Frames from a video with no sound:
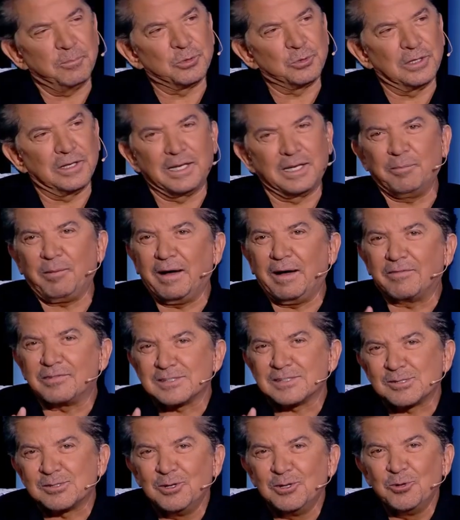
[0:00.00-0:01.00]
الحمد لله اللي
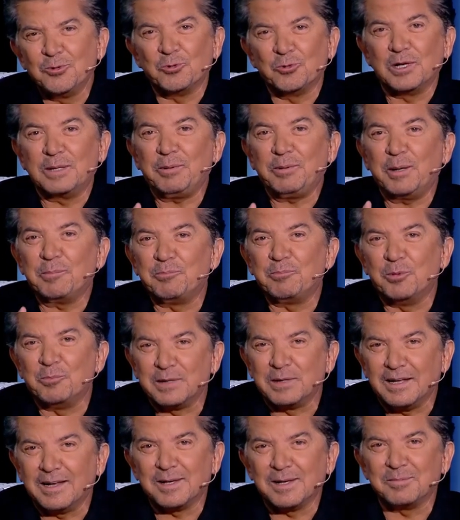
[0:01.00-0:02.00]
محافظ واللي
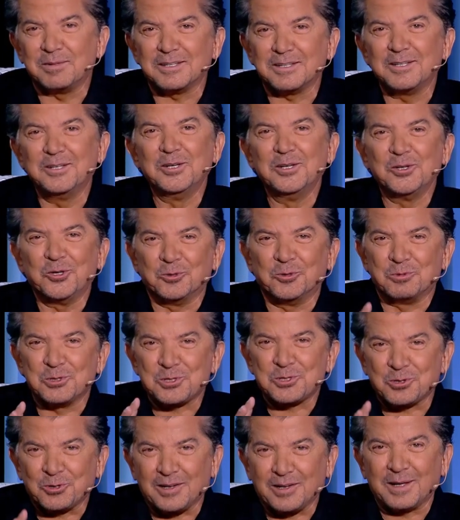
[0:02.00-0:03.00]
بحبهم من قلبي
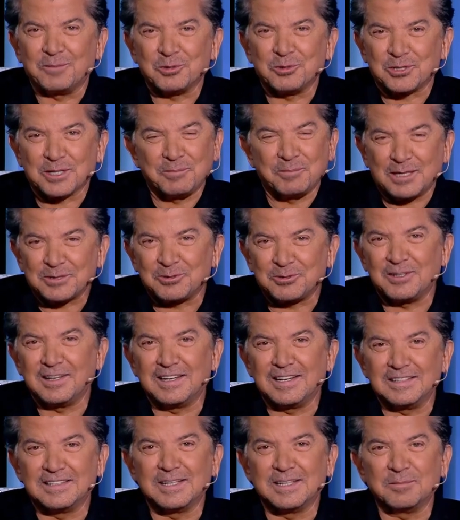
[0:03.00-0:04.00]
وبشكرهم على متابعتهم
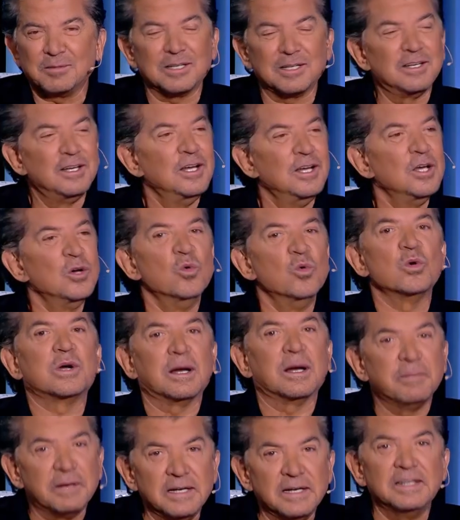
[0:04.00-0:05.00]
لإلي دايما
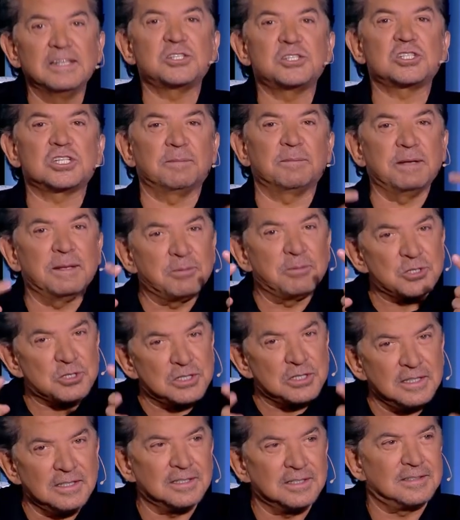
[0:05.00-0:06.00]
وكمان الشباب
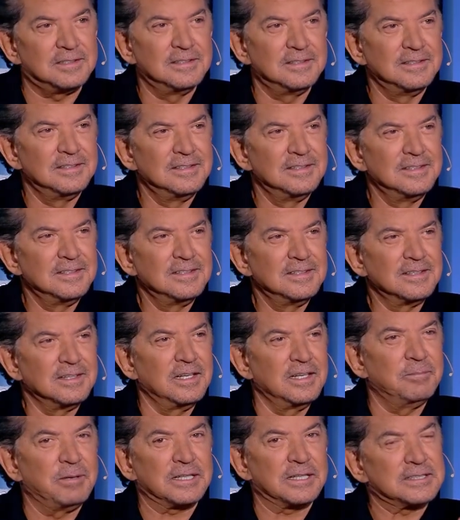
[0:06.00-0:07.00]
الجديد
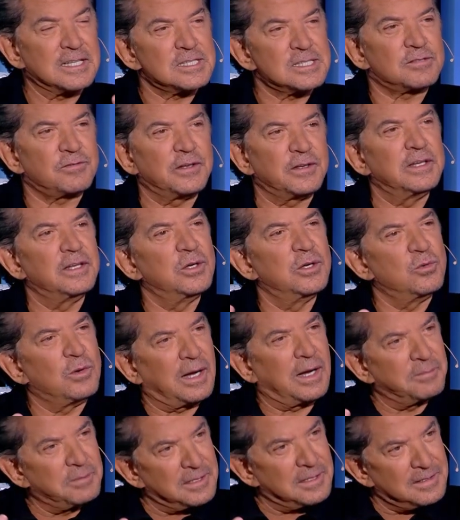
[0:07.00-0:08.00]
اللي بعتز فيه اللي
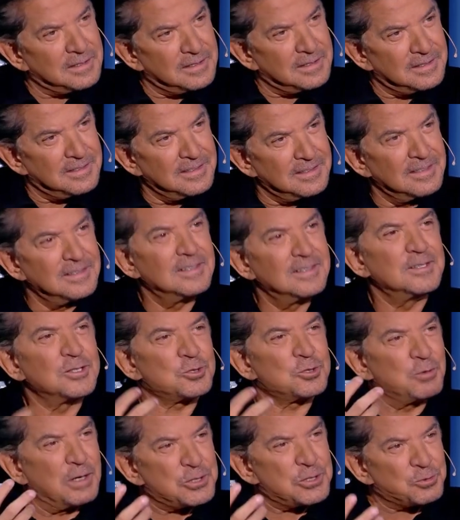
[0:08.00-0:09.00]
هو عم
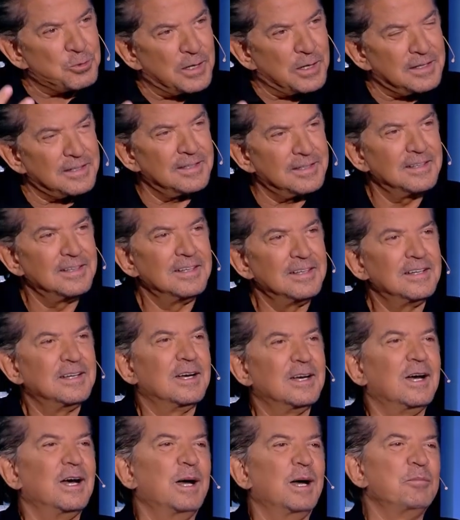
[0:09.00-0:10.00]
شوي شوي
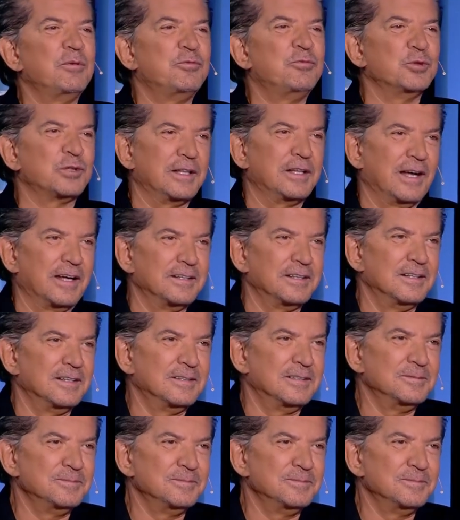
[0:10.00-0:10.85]
عم يفوت لعنا